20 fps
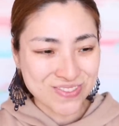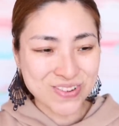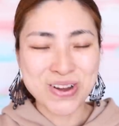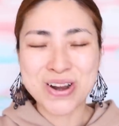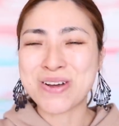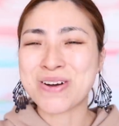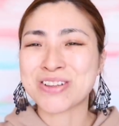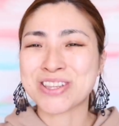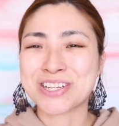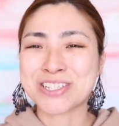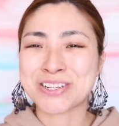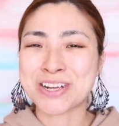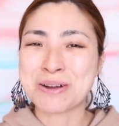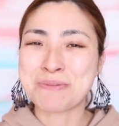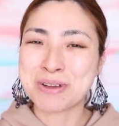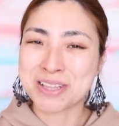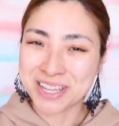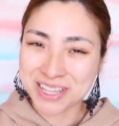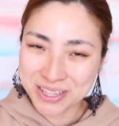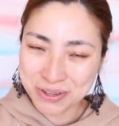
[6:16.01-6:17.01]
これは私
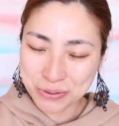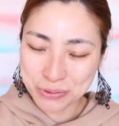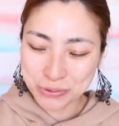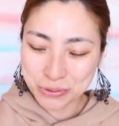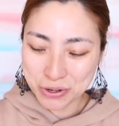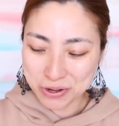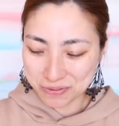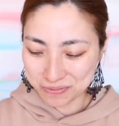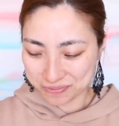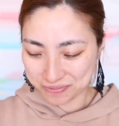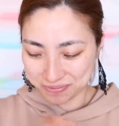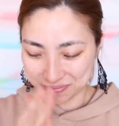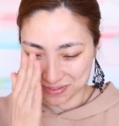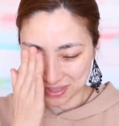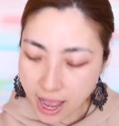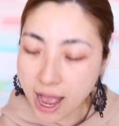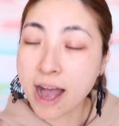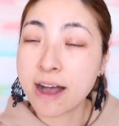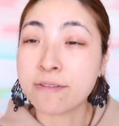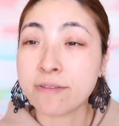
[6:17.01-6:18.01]
が学んだこと
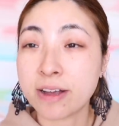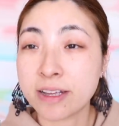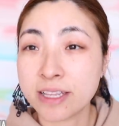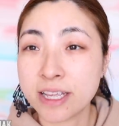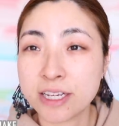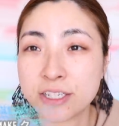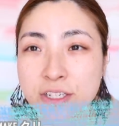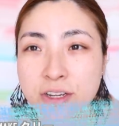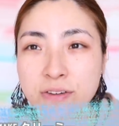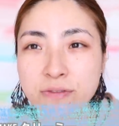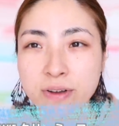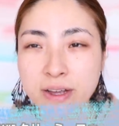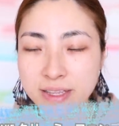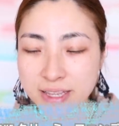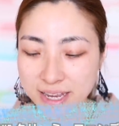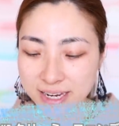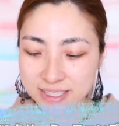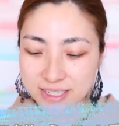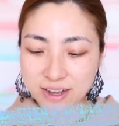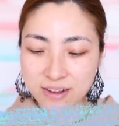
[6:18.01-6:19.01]
ファンデーション。
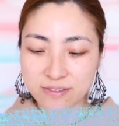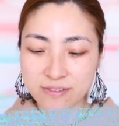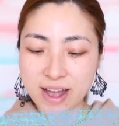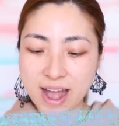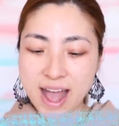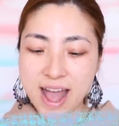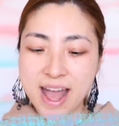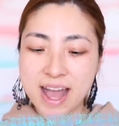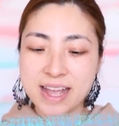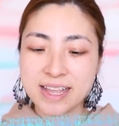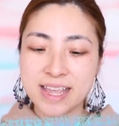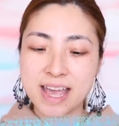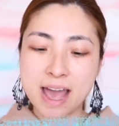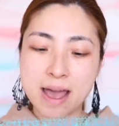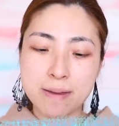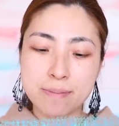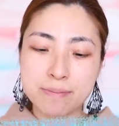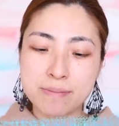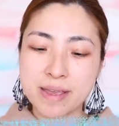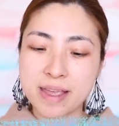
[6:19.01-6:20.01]
ファンデーションは、
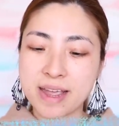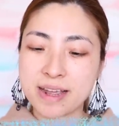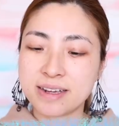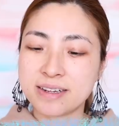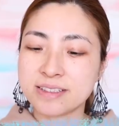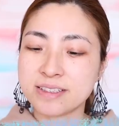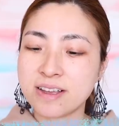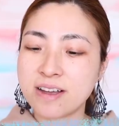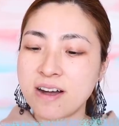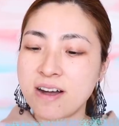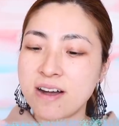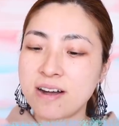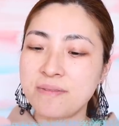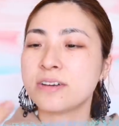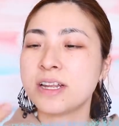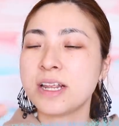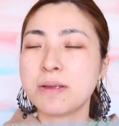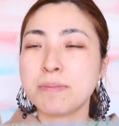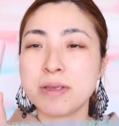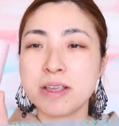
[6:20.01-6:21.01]
キャンメイクの
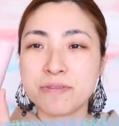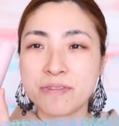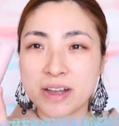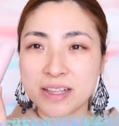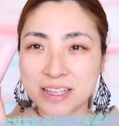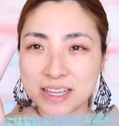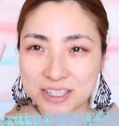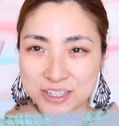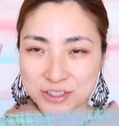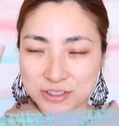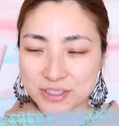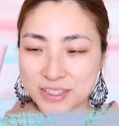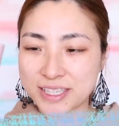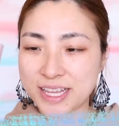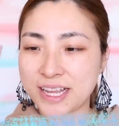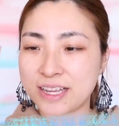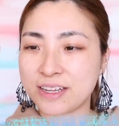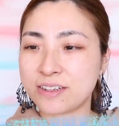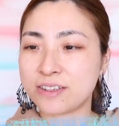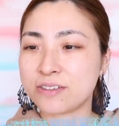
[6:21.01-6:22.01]

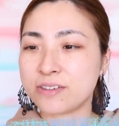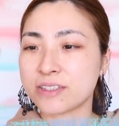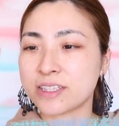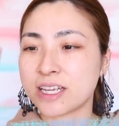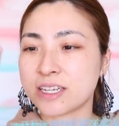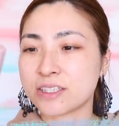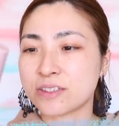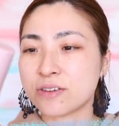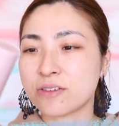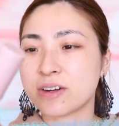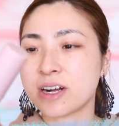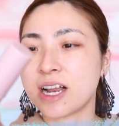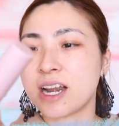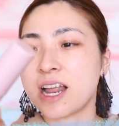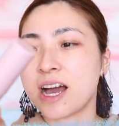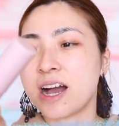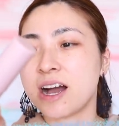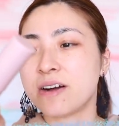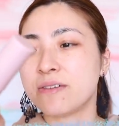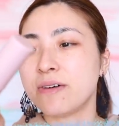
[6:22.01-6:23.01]
クリーミーファンデーションスティック。私の
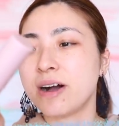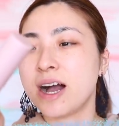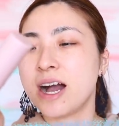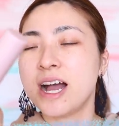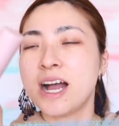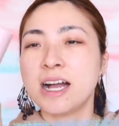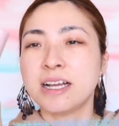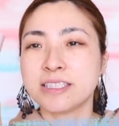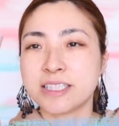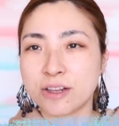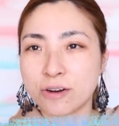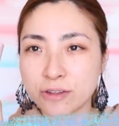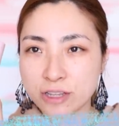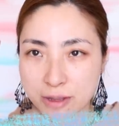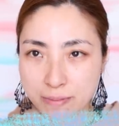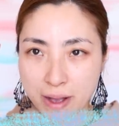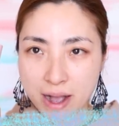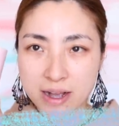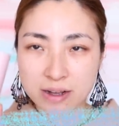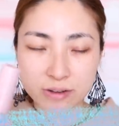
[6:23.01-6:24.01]
カラーは
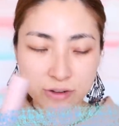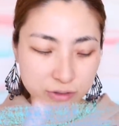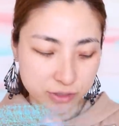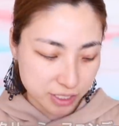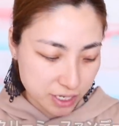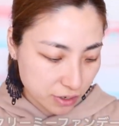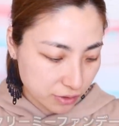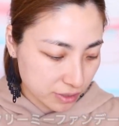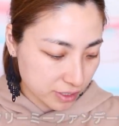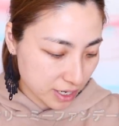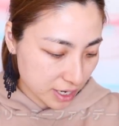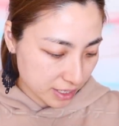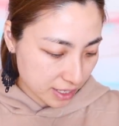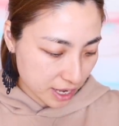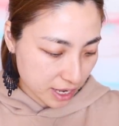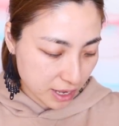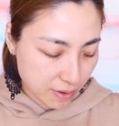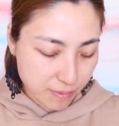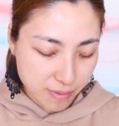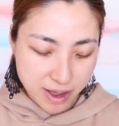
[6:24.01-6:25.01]
02番。こちらを使っ
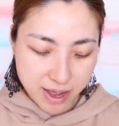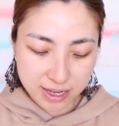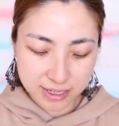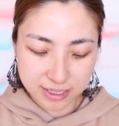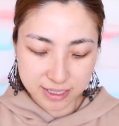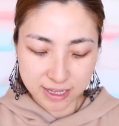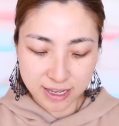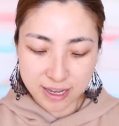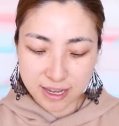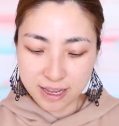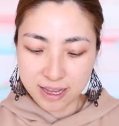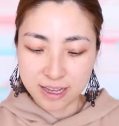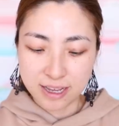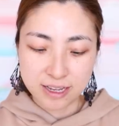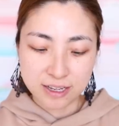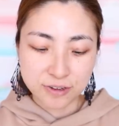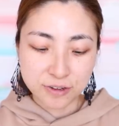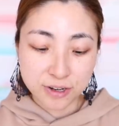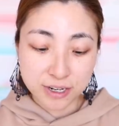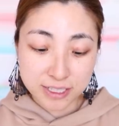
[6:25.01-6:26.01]
ていきます。
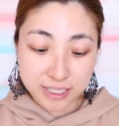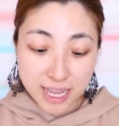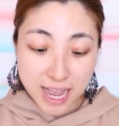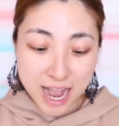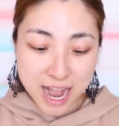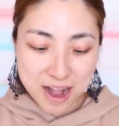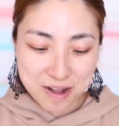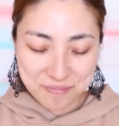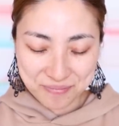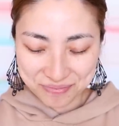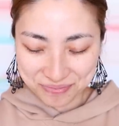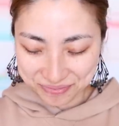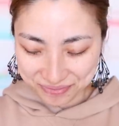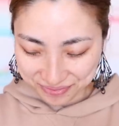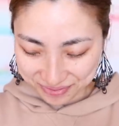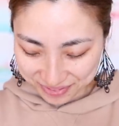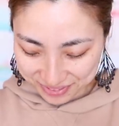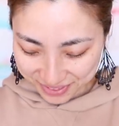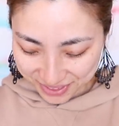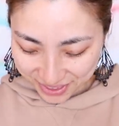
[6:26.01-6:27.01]
これさ、
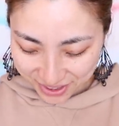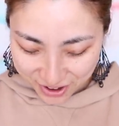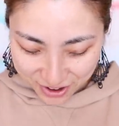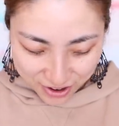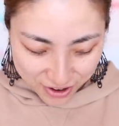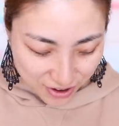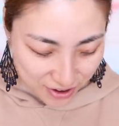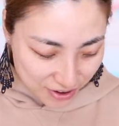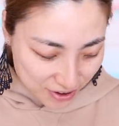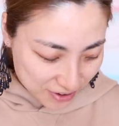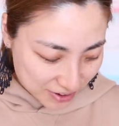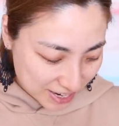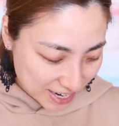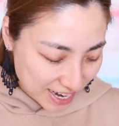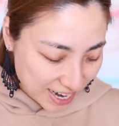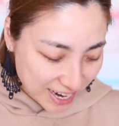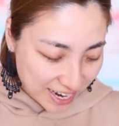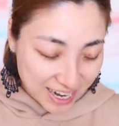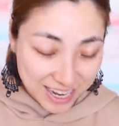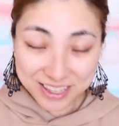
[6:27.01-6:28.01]
うんと、
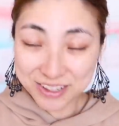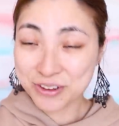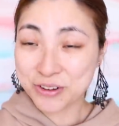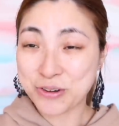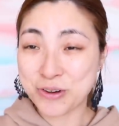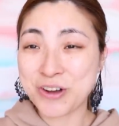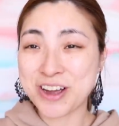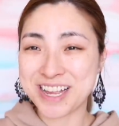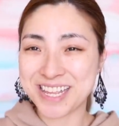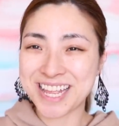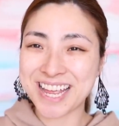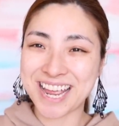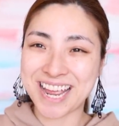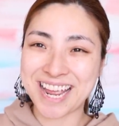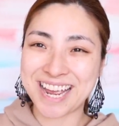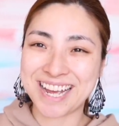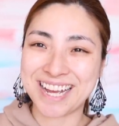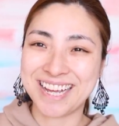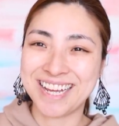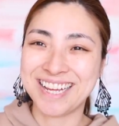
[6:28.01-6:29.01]
ガラガラの声
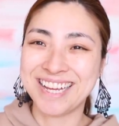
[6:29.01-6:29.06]
で